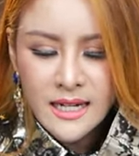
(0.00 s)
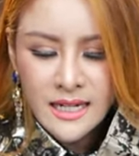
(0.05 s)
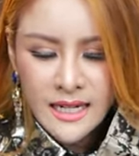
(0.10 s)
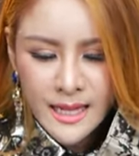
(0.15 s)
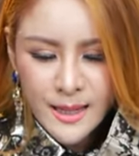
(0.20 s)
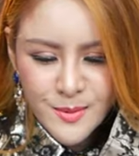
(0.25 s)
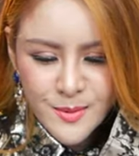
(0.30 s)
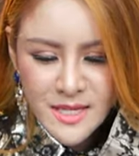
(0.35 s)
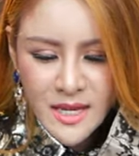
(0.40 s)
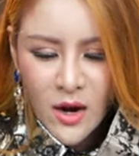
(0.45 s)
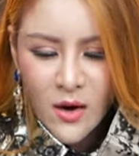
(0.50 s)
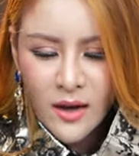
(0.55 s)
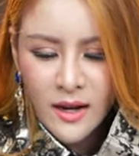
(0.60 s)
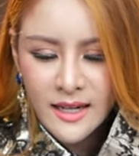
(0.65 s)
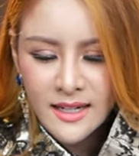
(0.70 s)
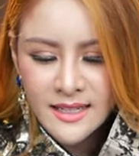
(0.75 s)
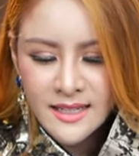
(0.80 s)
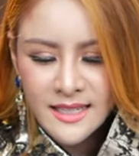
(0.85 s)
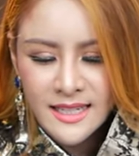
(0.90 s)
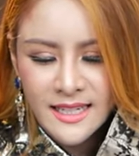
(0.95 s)
รีบสอน
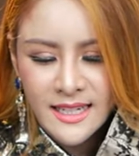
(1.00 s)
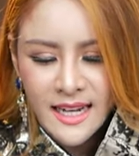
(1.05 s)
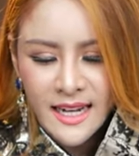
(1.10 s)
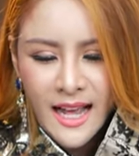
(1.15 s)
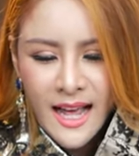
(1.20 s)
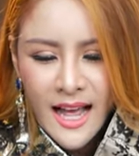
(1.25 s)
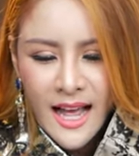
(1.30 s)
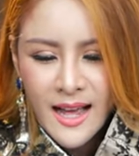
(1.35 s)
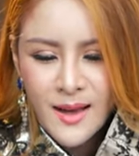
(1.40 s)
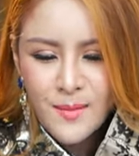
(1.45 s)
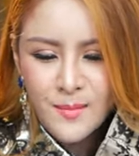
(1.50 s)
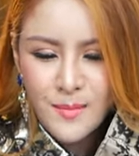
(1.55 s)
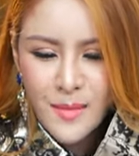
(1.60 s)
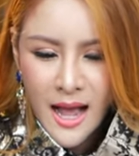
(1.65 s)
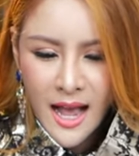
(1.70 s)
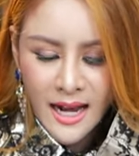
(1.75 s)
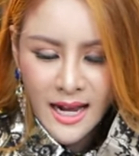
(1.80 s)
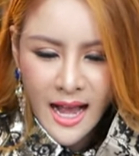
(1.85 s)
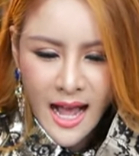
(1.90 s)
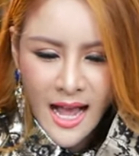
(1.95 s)
เลยนะคะ
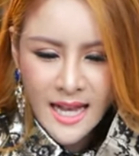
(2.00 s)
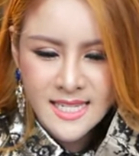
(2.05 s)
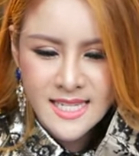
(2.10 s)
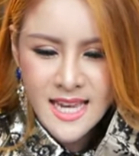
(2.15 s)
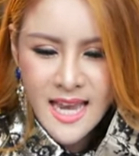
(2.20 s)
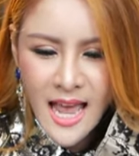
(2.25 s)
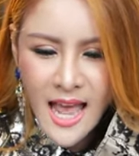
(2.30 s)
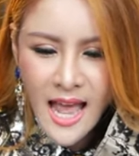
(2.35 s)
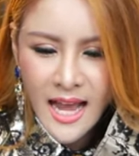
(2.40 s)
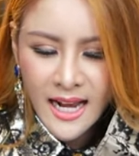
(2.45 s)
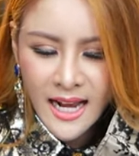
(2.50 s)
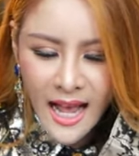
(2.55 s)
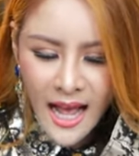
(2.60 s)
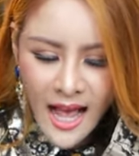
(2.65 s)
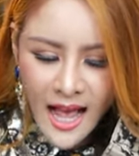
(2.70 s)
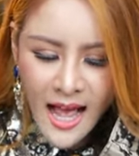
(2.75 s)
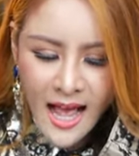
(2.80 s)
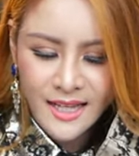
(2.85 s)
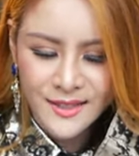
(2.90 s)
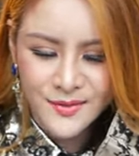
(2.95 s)
มาค่ะแชร์
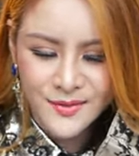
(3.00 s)
ค่ะ